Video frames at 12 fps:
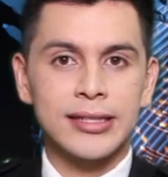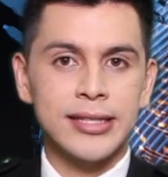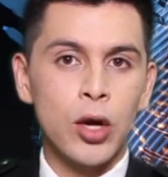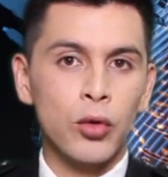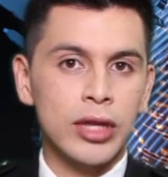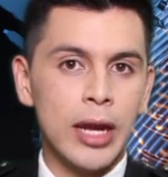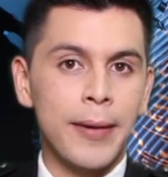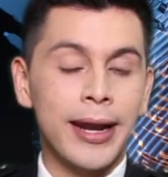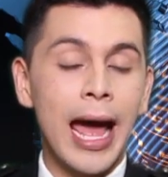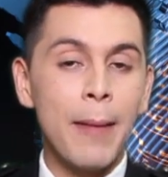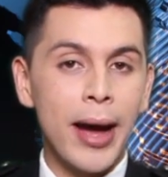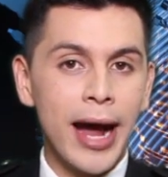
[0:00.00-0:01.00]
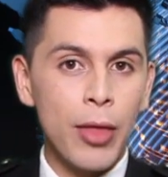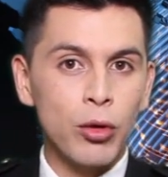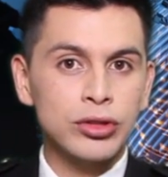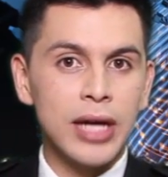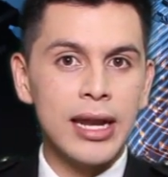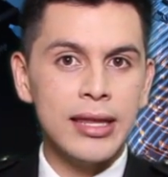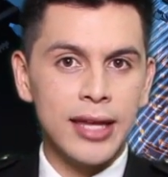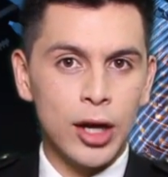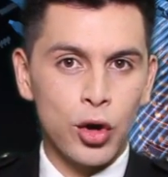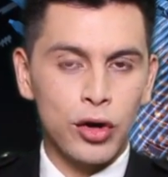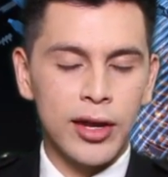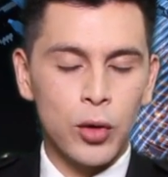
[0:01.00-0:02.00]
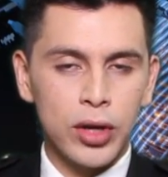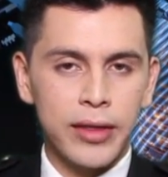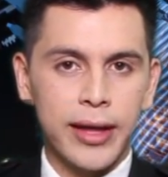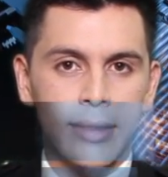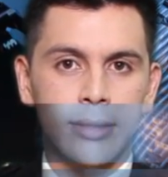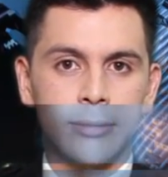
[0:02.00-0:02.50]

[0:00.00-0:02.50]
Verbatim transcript: que se encontraban amagados al interior de la unidad.